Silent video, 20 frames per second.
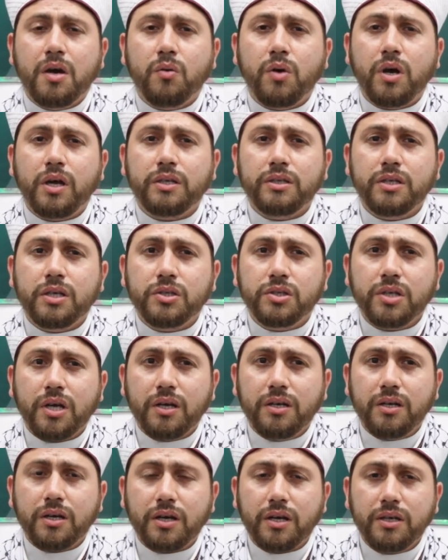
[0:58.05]
وأن
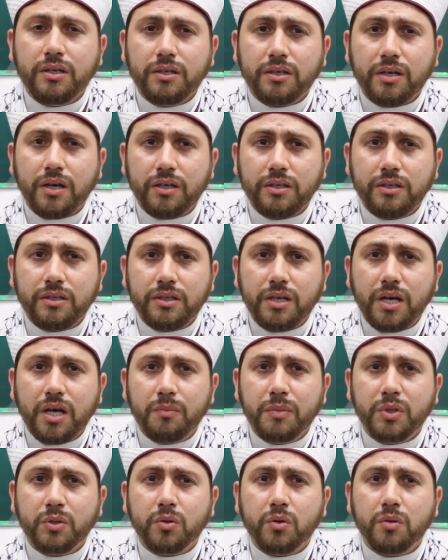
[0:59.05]
يجعل خير
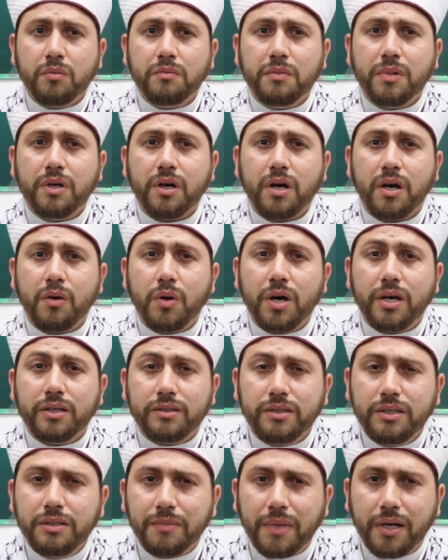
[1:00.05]
أيامكم
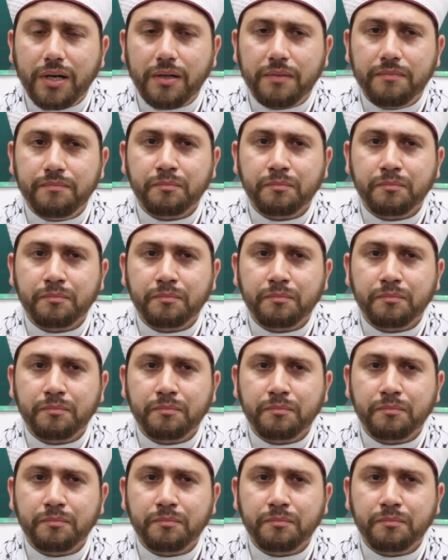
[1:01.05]
خواتيمها